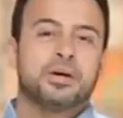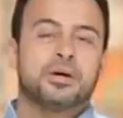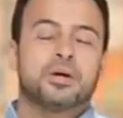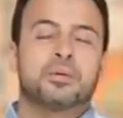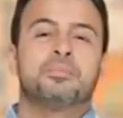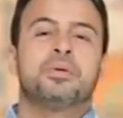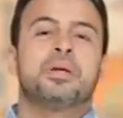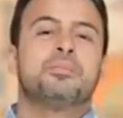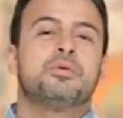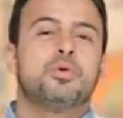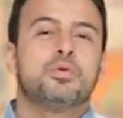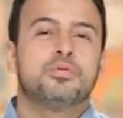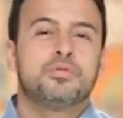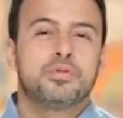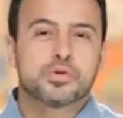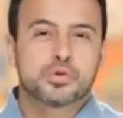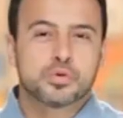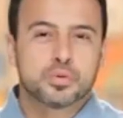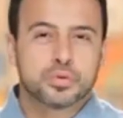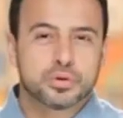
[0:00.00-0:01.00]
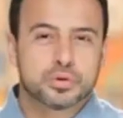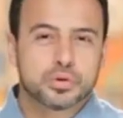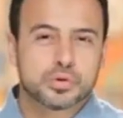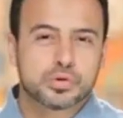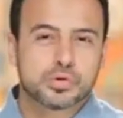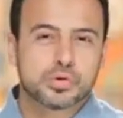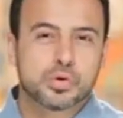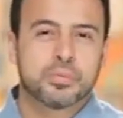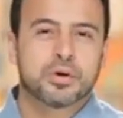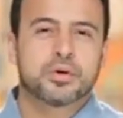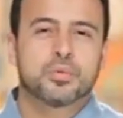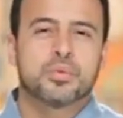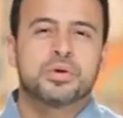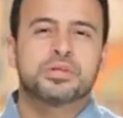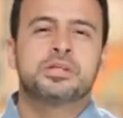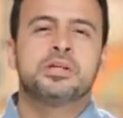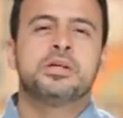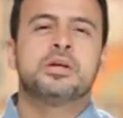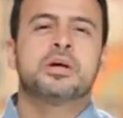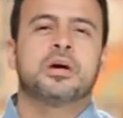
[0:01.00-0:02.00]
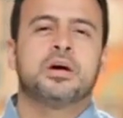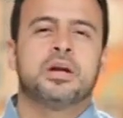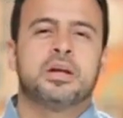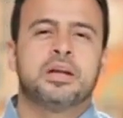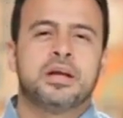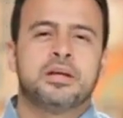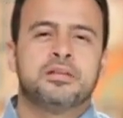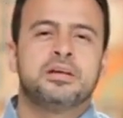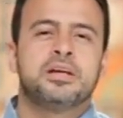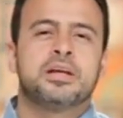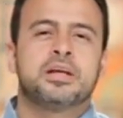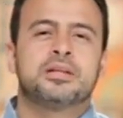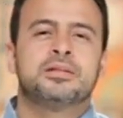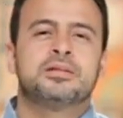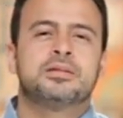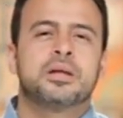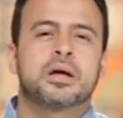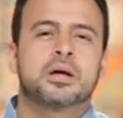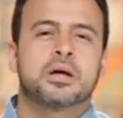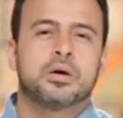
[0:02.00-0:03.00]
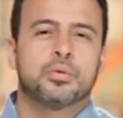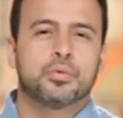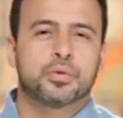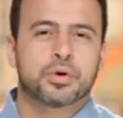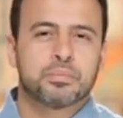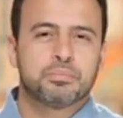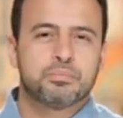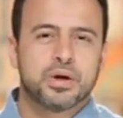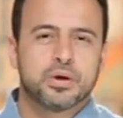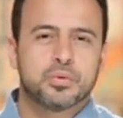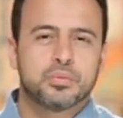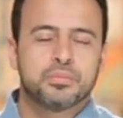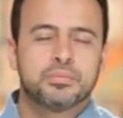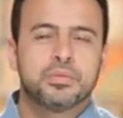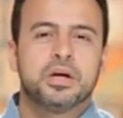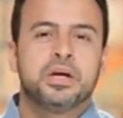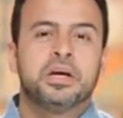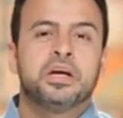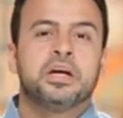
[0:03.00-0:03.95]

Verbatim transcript: ربنا بيقول في سورة الزمر وسيق الذين اتقوا ربهم